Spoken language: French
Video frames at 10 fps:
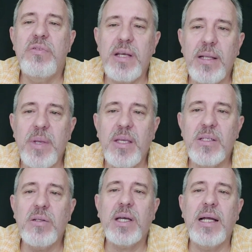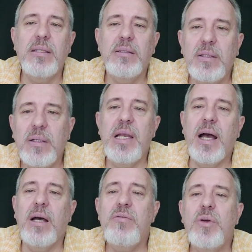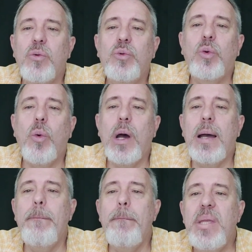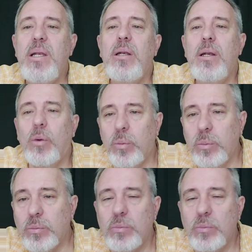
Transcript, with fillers: vers l'Amérique centrale il y a environ 3000 ans.